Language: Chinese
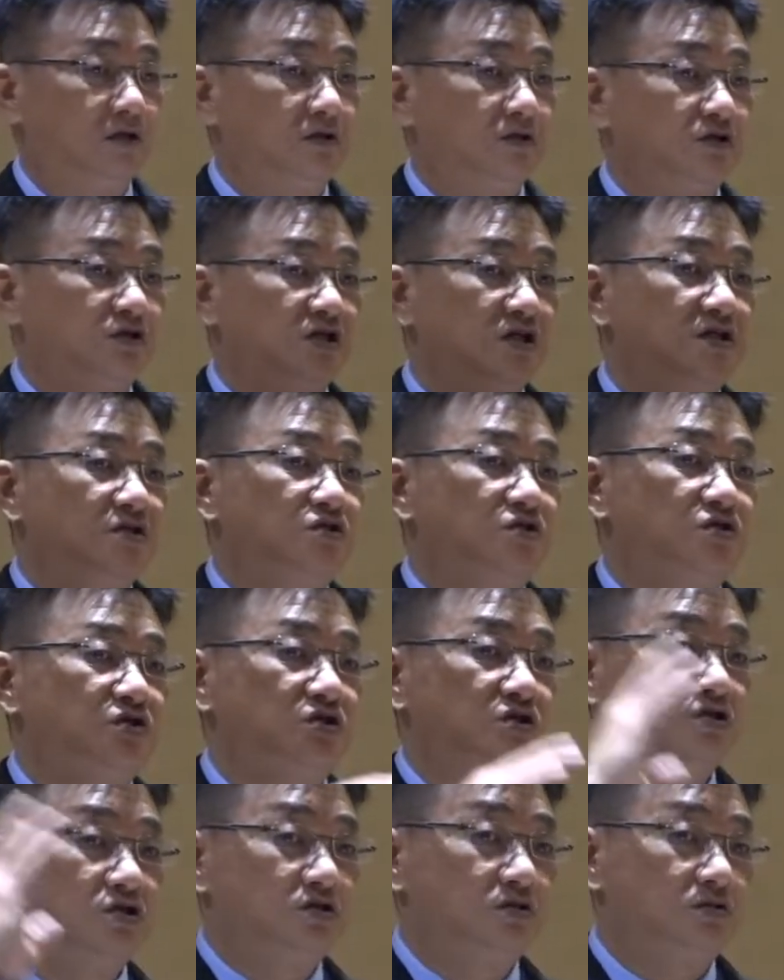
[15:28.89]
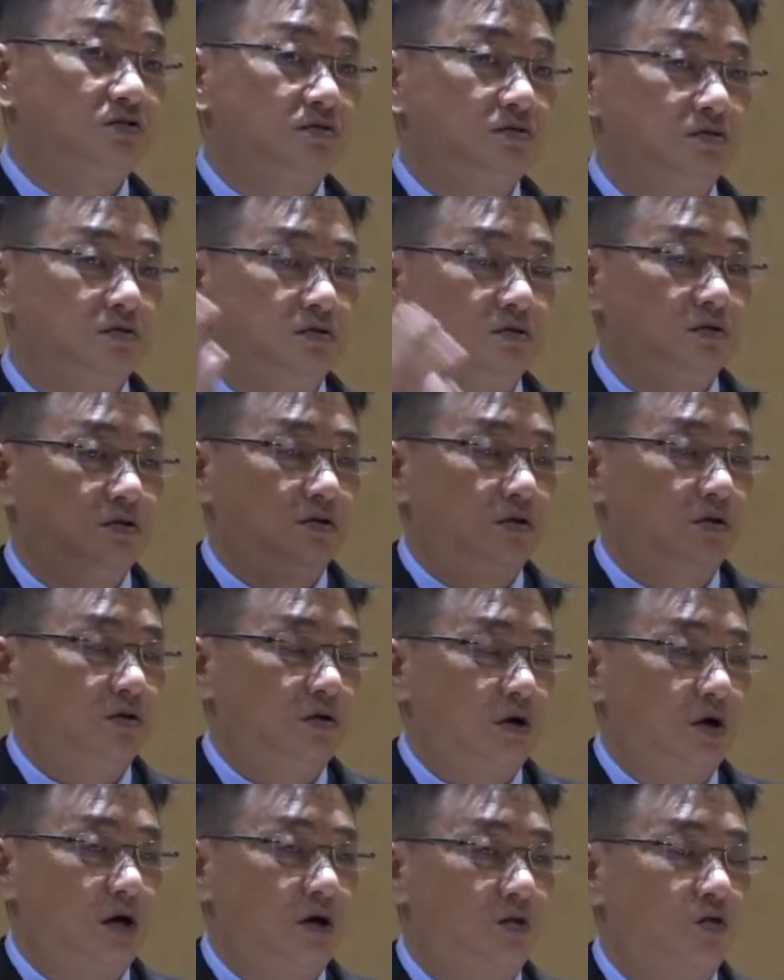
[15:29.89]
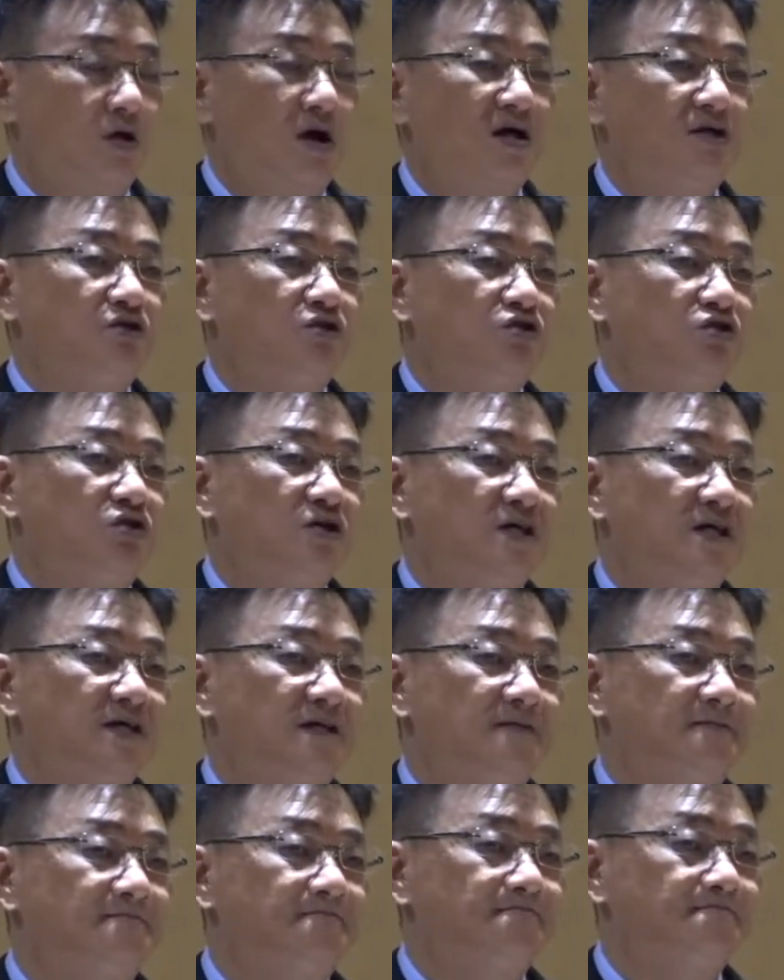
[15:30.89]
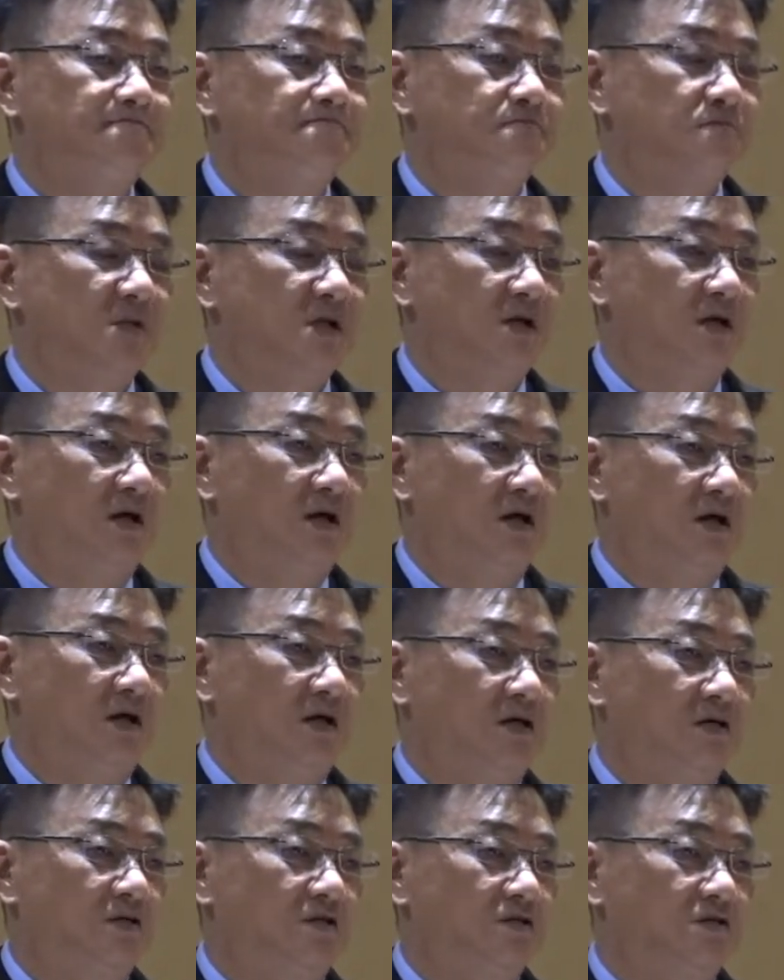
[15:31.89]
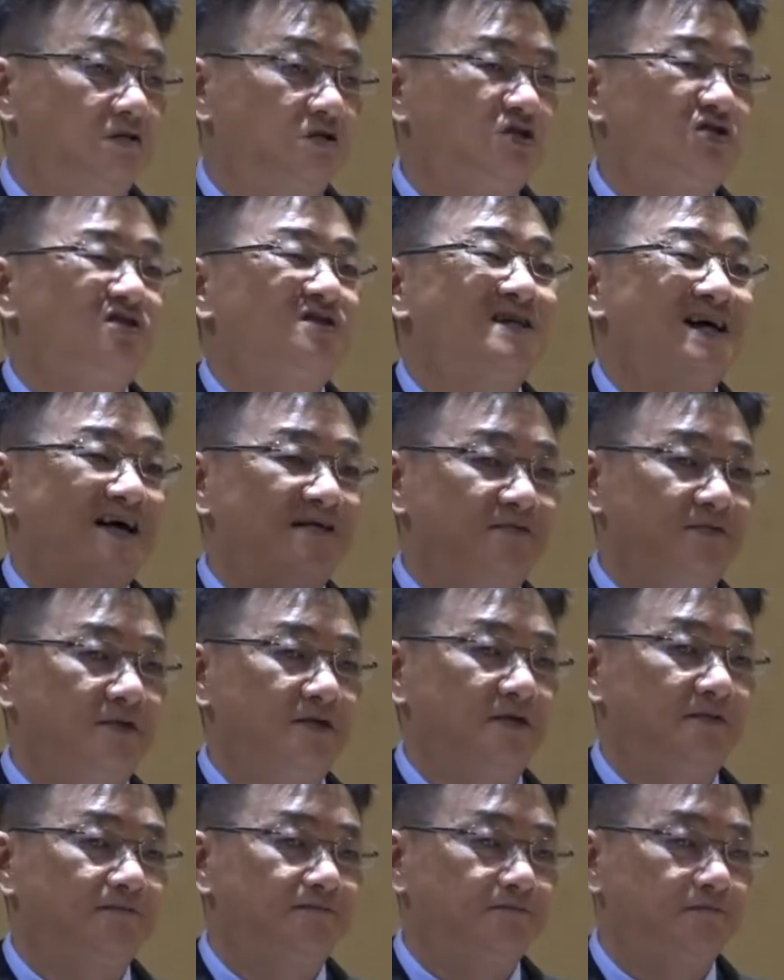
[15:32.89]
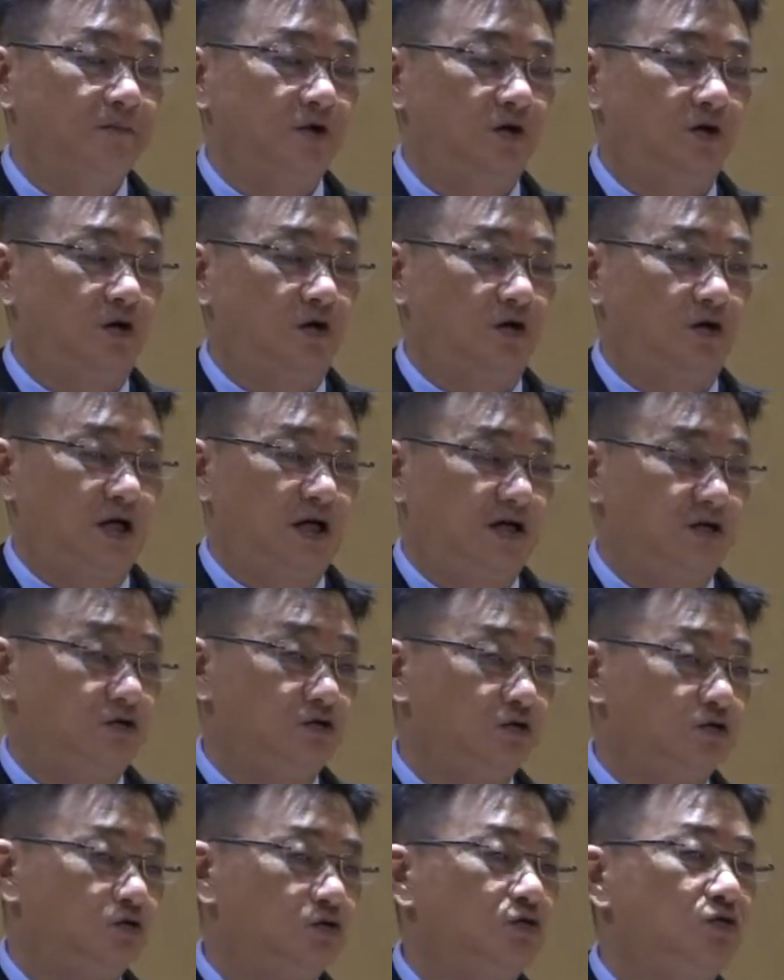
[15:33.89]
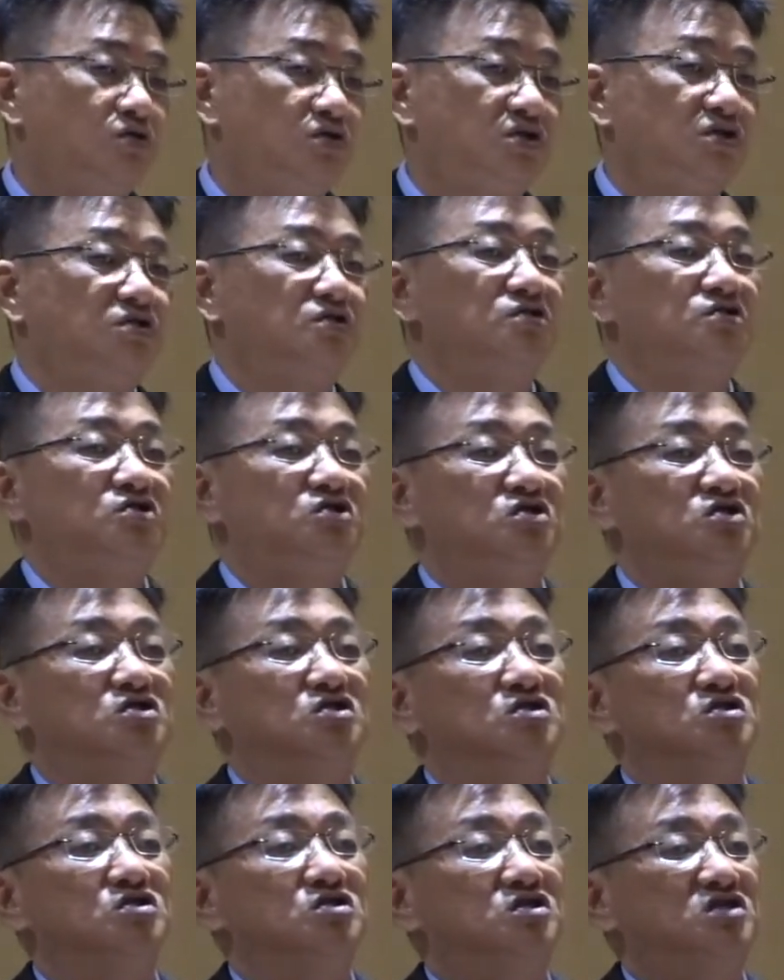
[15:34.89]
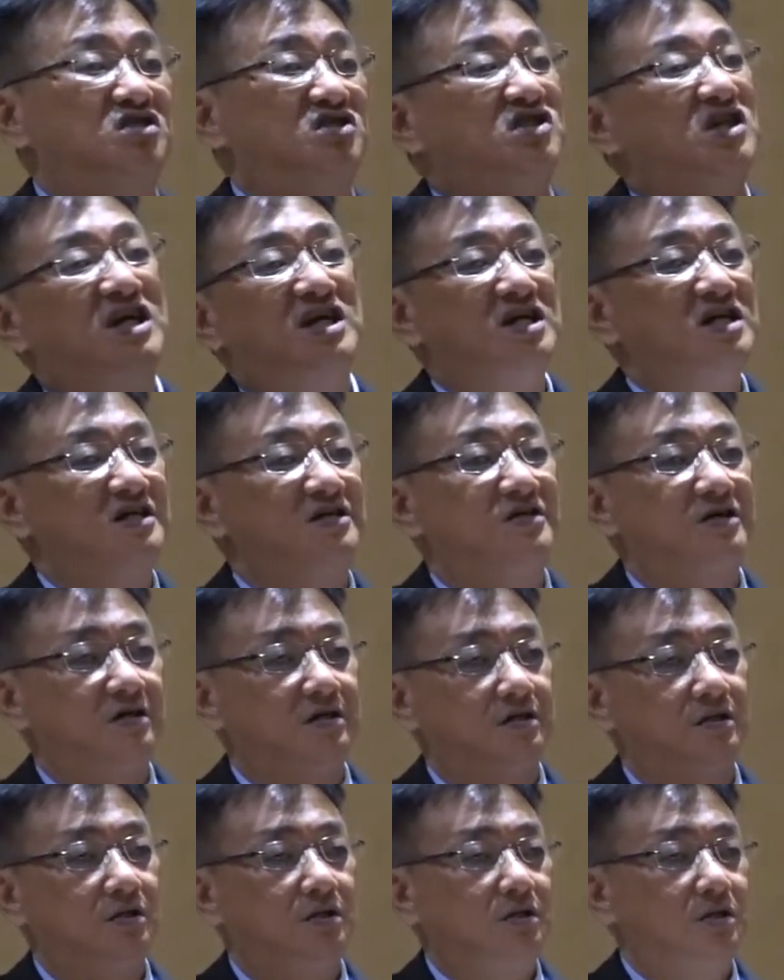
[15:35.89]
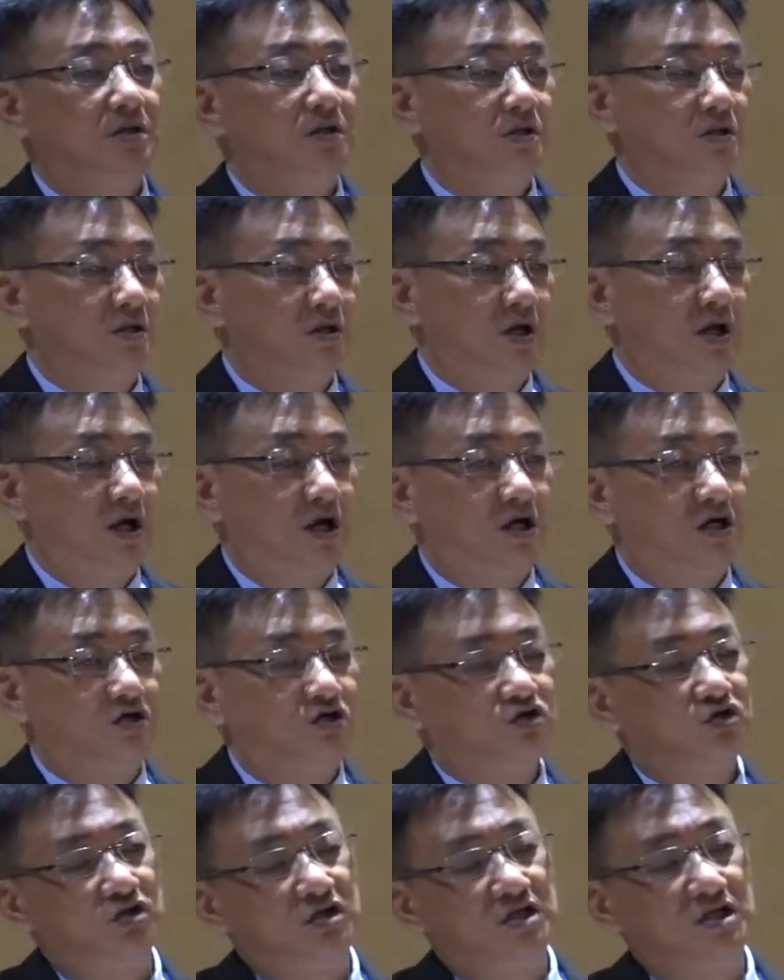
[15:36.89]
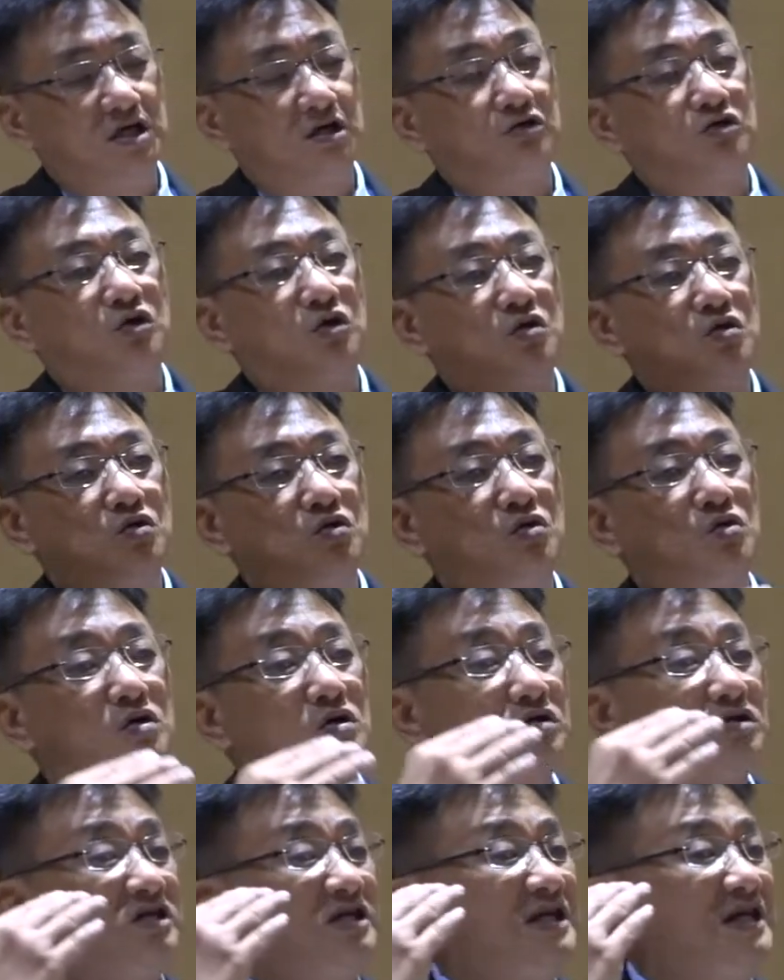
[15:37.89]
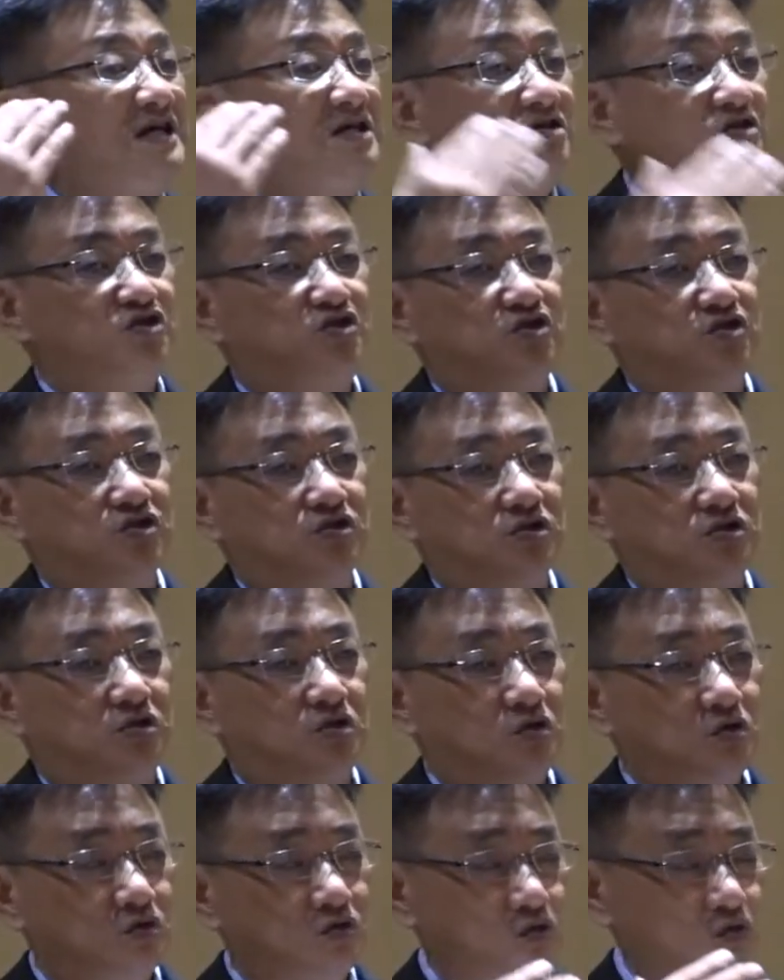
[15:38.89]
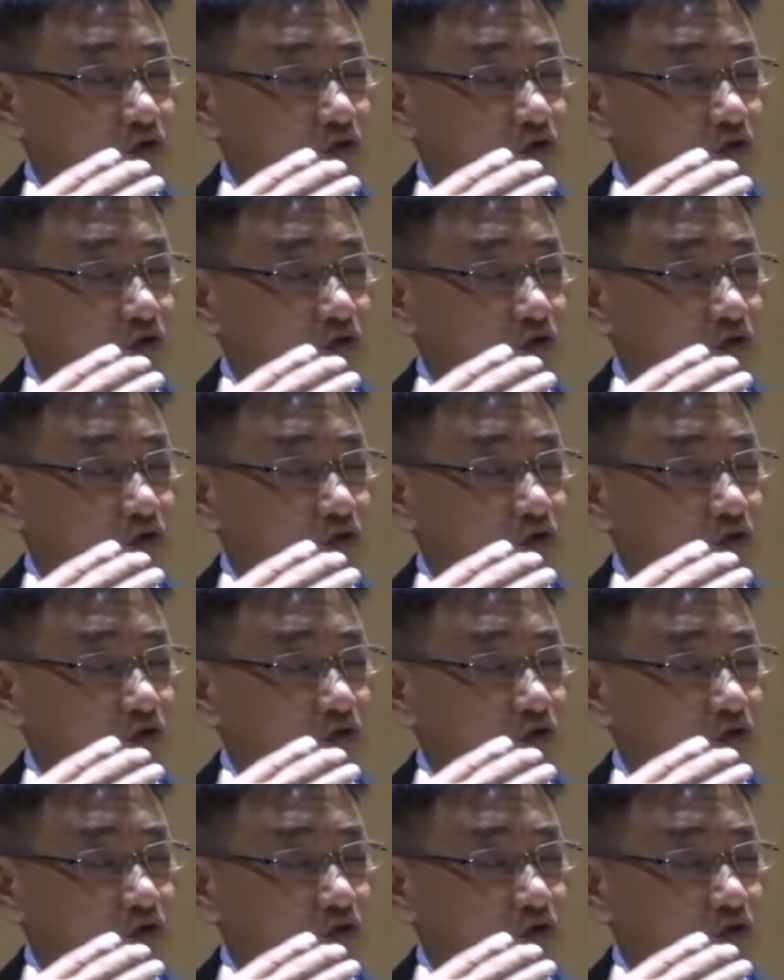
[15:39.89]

神是完全至善的还有物质是邪恶的所以要透过天使，通